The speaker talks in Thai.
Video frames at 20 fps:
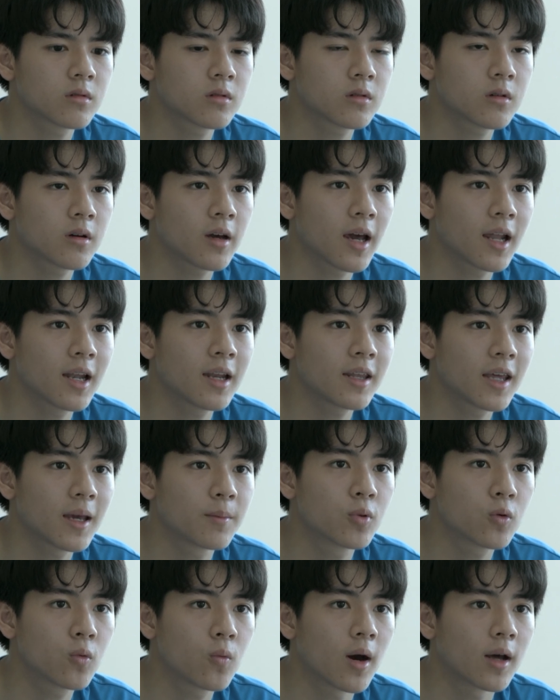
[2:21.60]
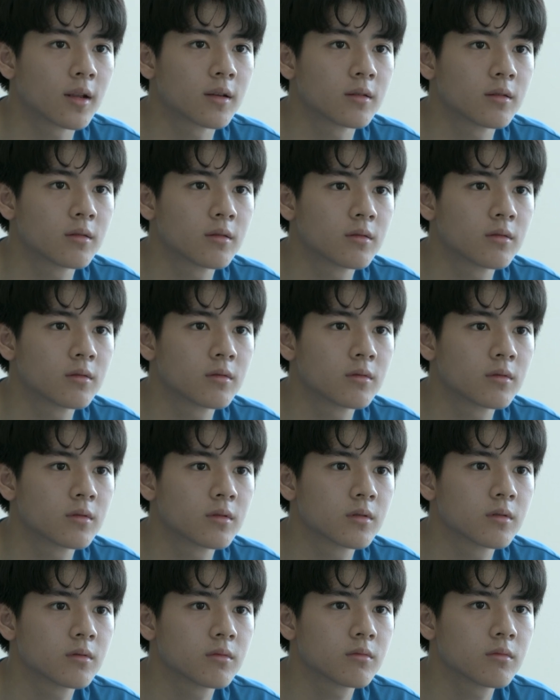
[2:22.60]
ก็แค่เล่นเกมทุกวัน
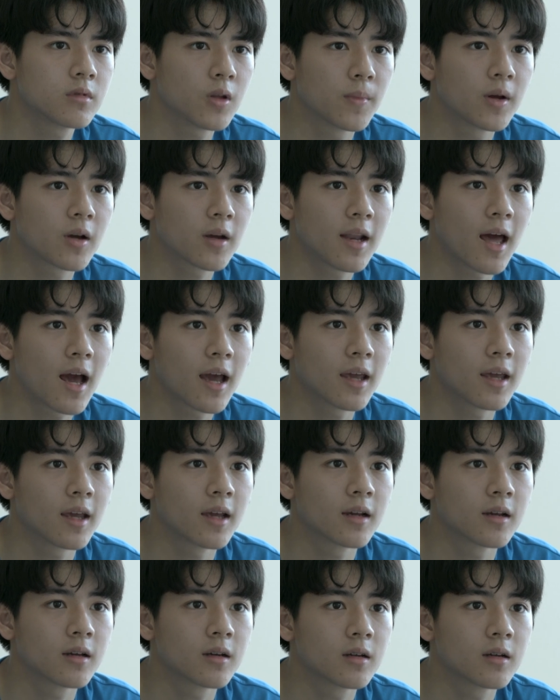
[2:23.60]
เดี๋ยวมันก็ได้เอง